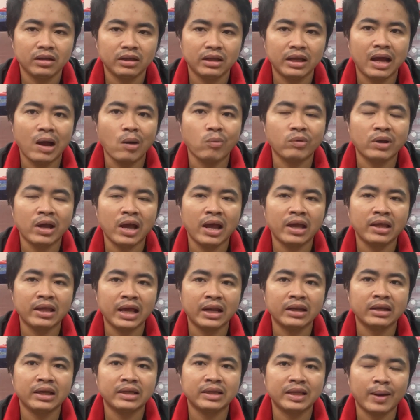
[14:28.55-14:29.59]
và học nghề
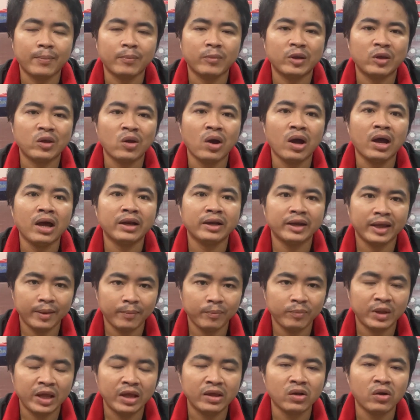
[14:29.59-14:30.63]
nhanh hay chậm là do anh
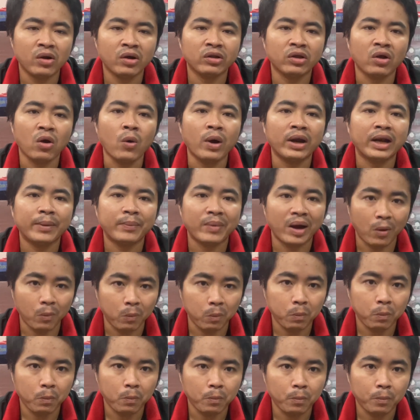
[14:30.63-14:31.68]
em và do chỗ anh em học
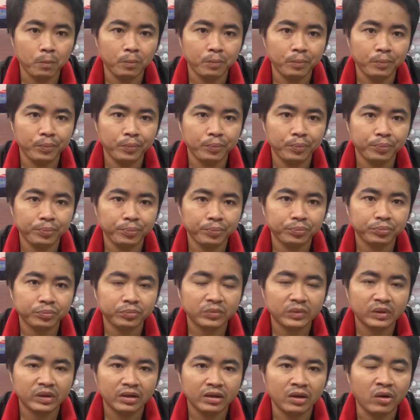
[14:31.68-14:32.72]

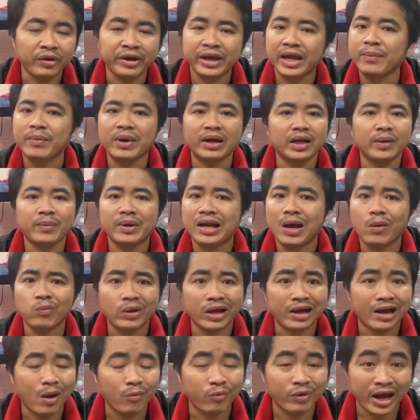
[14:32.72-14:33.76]
còn riêng mình thì mình không
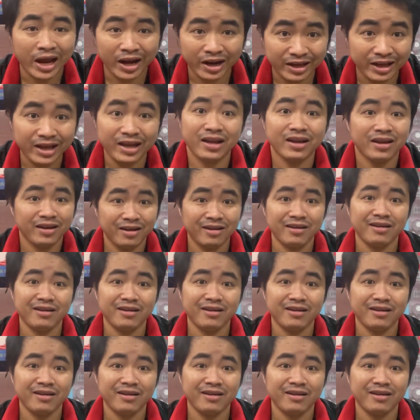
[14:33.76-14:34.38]
nhận học nghề đó nha